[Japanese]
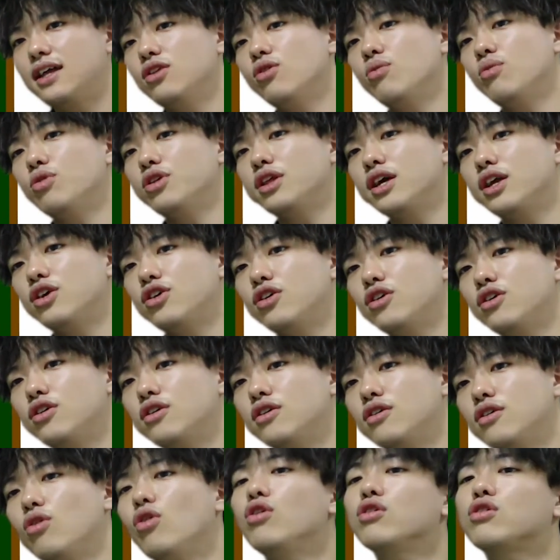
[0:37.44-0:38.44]
のモデル
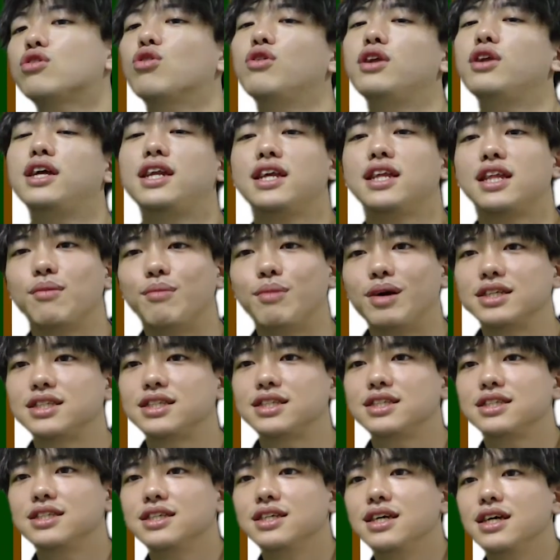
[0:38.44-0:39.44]
を取り入れてま
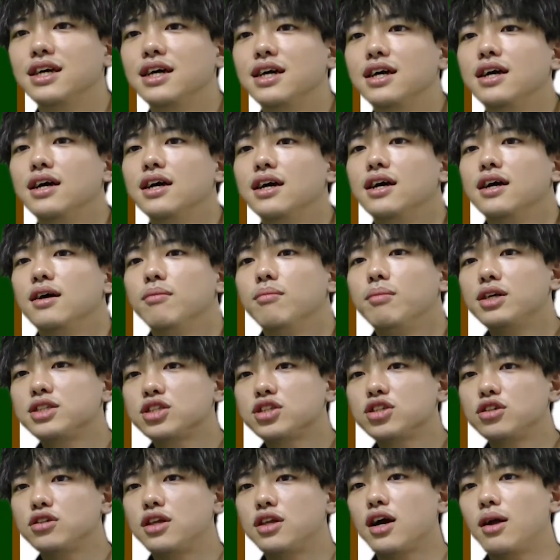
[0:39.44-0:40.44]
す。ま
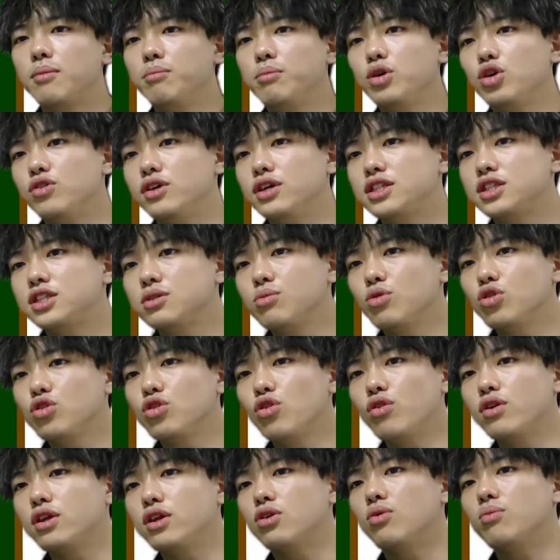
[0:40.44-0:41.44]
ず、だからミュいつも
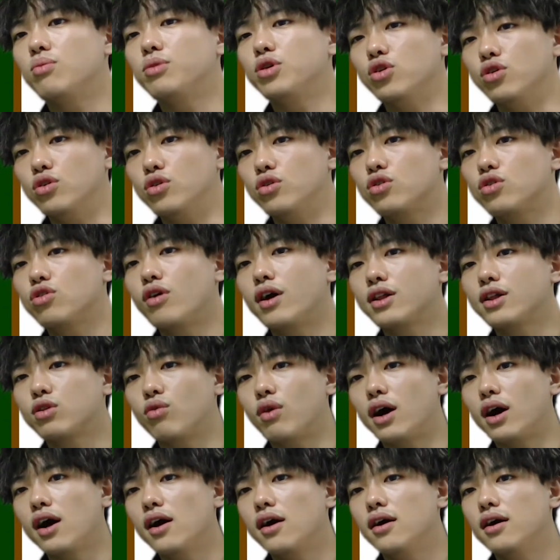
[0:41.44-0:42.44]
通りのミュと、あと
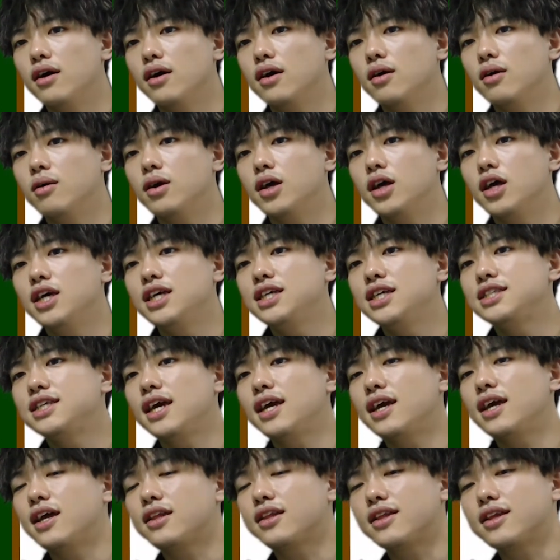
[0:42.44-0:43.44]
は、以
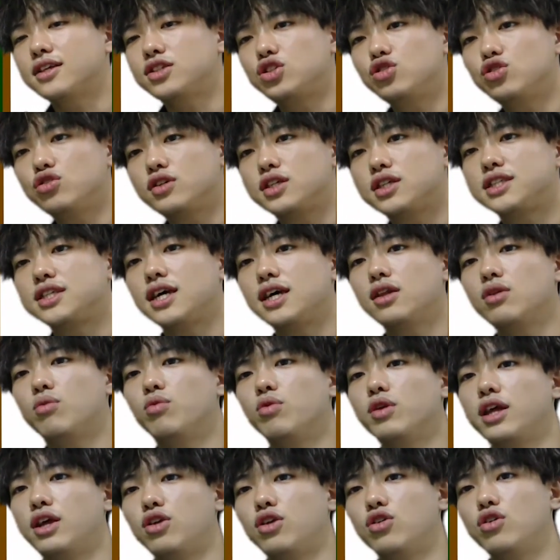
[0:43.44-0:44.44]
前やった周期性の
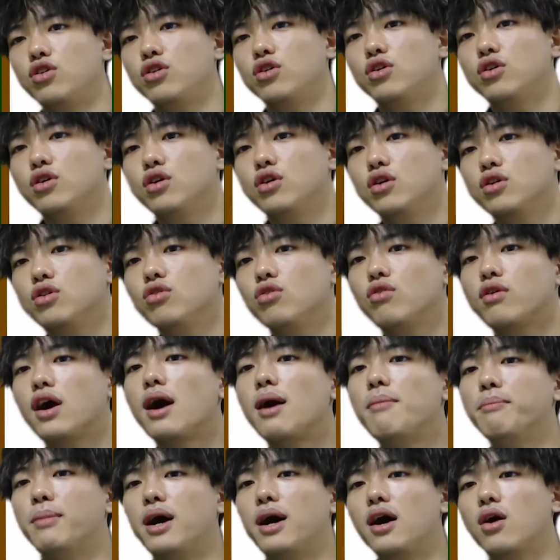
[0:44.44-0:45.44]
モデルの
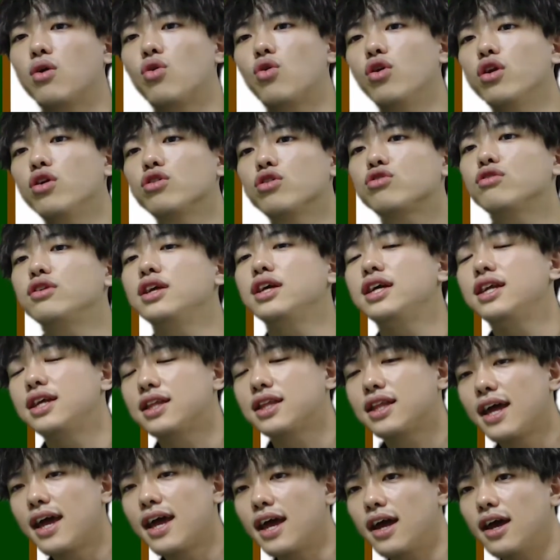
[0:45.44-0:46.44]
ガンマ、これを取り入
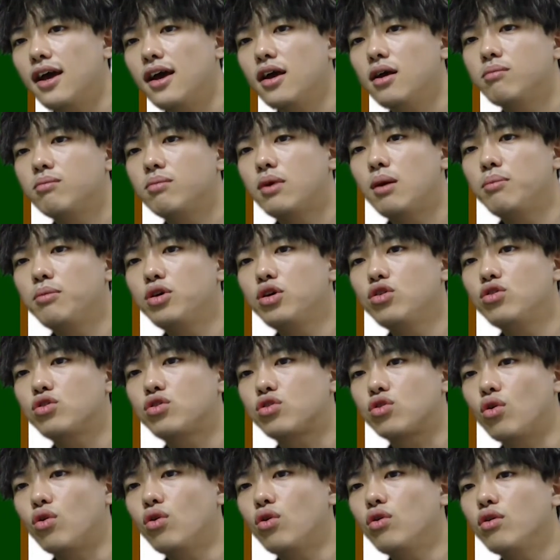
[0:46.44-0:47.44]
れて、まあ、
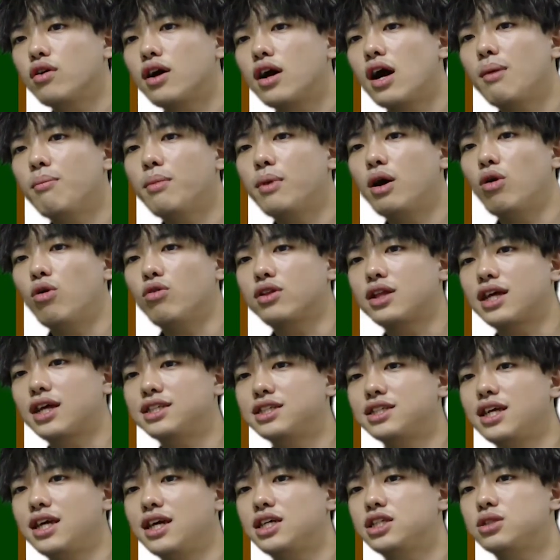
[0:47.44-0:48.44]
ミュとガンマを
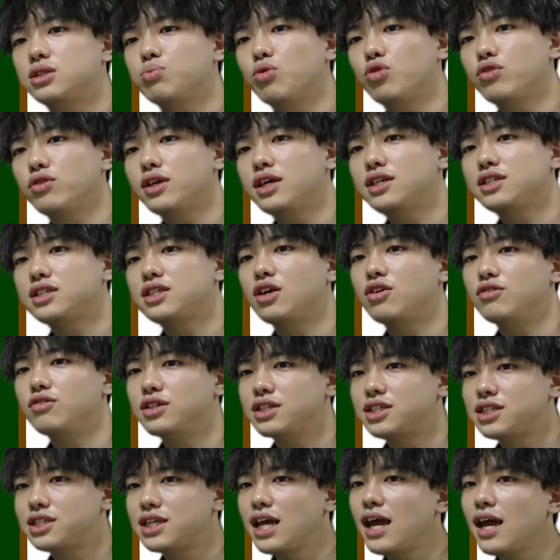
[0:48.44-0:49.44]
足してエクスポネンシャル
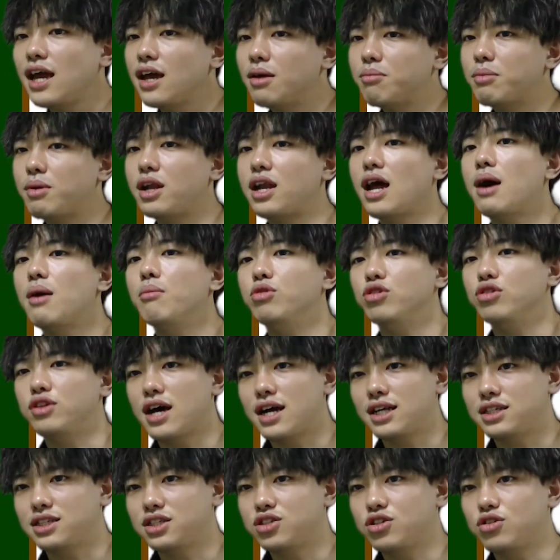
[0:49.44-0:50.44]
にして、まあ、
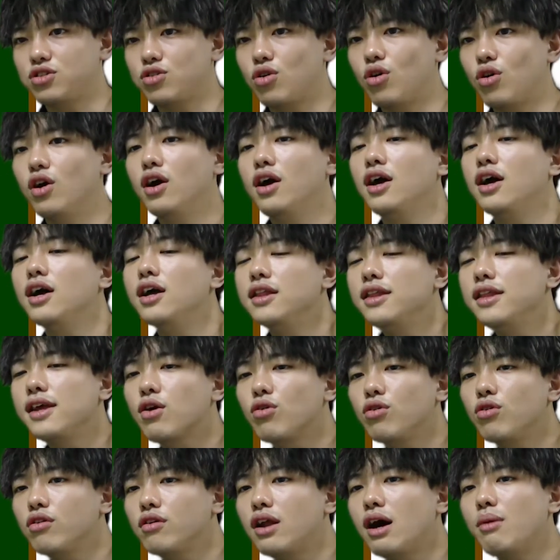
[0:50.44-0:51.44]
ラムダにすると。で、
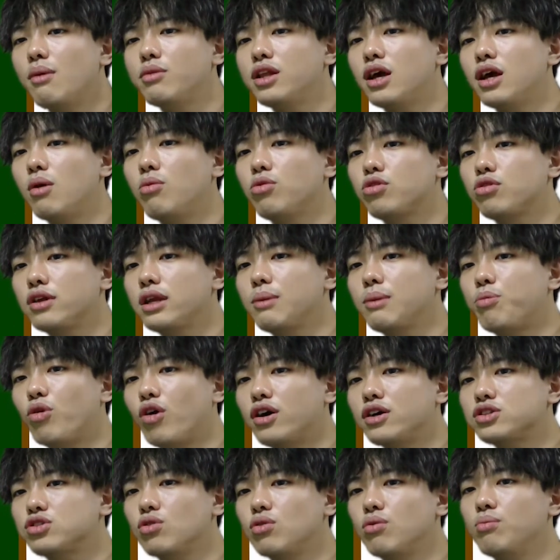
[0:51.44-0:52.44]
このラムダをもとに
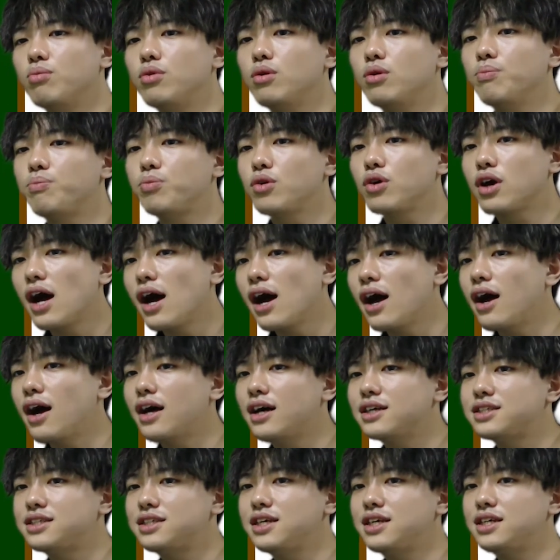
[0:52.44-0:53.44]
ポアソン分布が
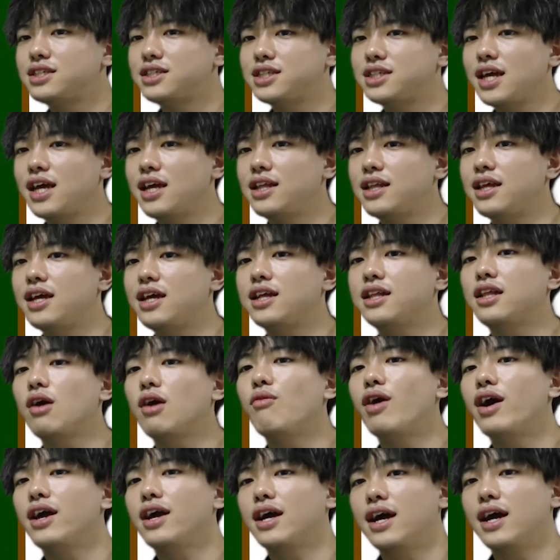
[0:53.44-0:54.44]
発生してデータ
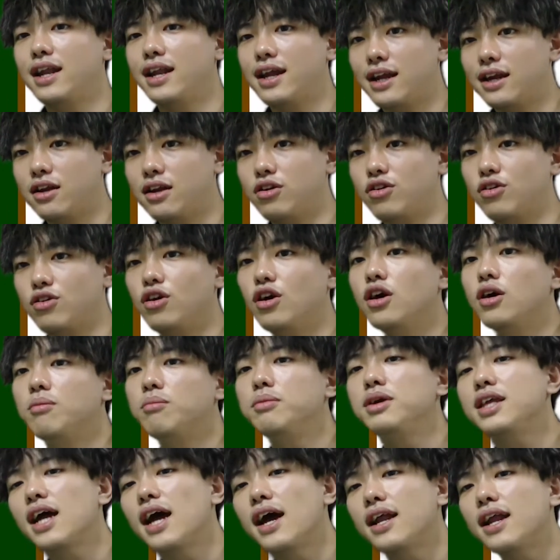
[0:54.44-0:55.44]
Y が得られる。
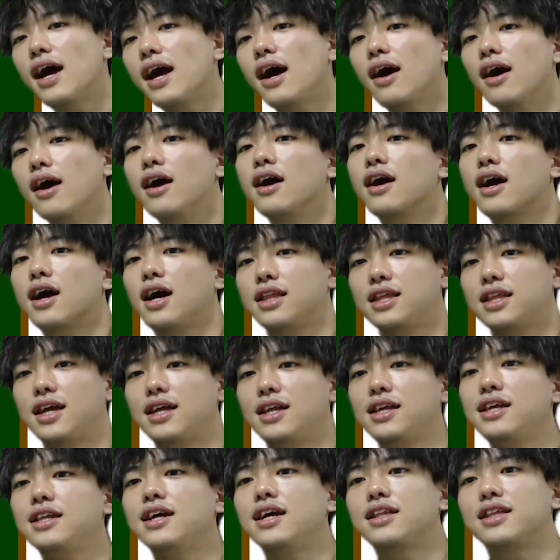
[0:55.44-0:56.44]
みたいな過程
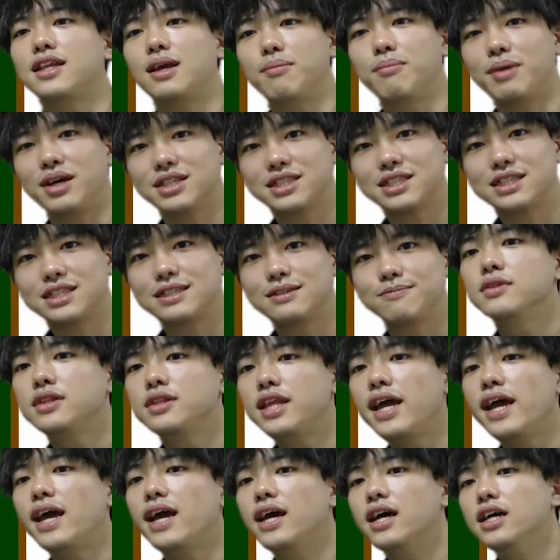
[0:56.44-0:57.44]
になっています。
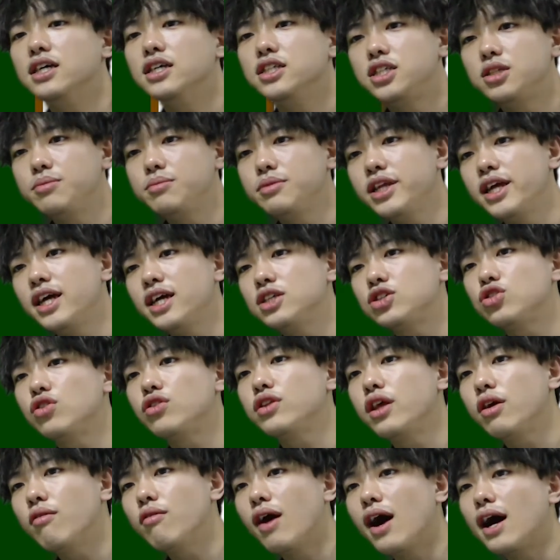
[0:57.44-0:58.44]
で、
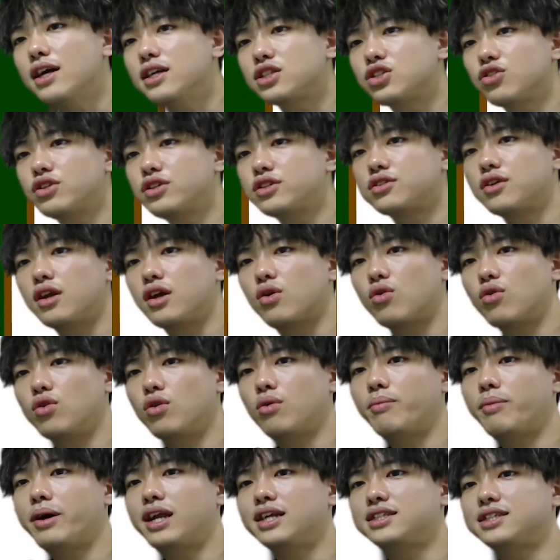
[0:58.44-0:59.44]
シミュレーションでは、それぞれこ
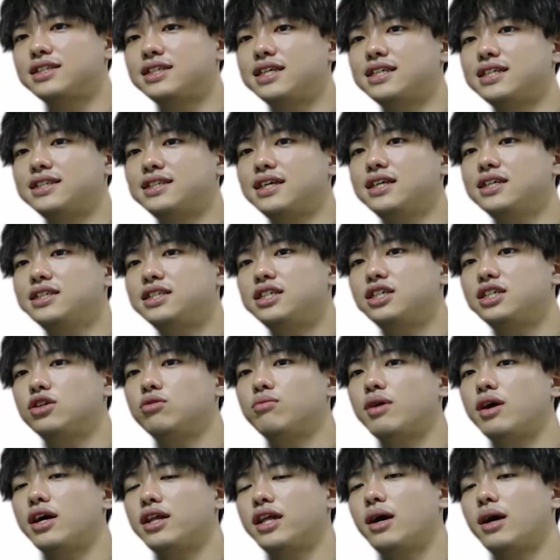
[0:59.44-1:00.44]
のばらつきですね、
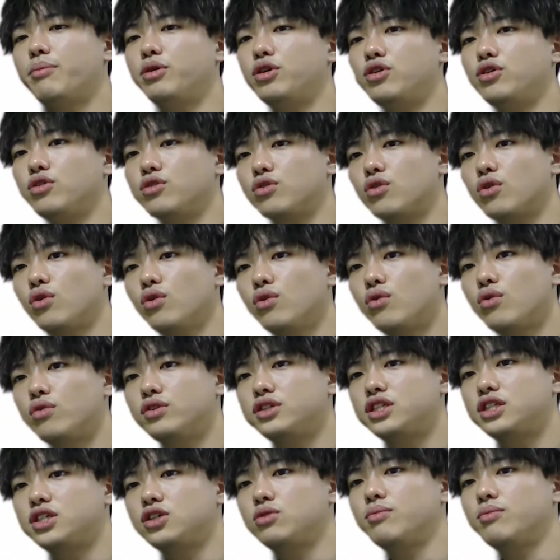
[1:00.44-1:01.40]
シグマ W とこのシ